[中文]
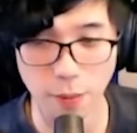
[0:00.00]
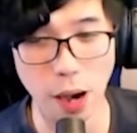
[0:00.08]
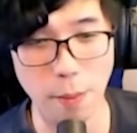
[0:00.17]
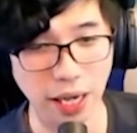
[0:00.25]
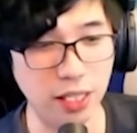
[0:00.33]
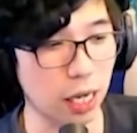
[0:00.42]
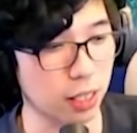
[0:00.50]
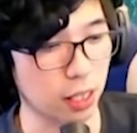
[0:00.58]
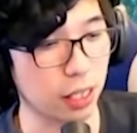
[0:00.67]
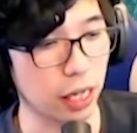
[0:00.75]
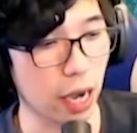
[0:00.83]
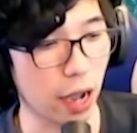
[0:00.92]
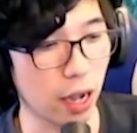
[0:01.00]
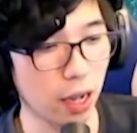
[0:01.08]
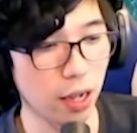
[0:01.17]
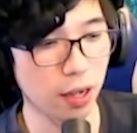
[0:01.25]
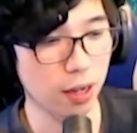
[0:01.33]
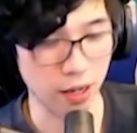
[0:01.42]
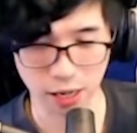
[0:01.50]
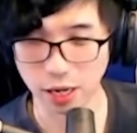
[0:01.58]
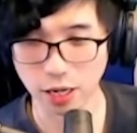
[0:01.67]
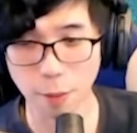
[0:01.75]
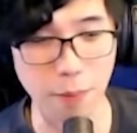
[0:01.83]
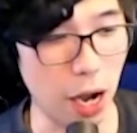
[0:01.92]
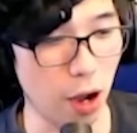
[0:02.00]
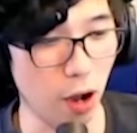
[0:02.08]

要不要买一下世界啊？哎，更棒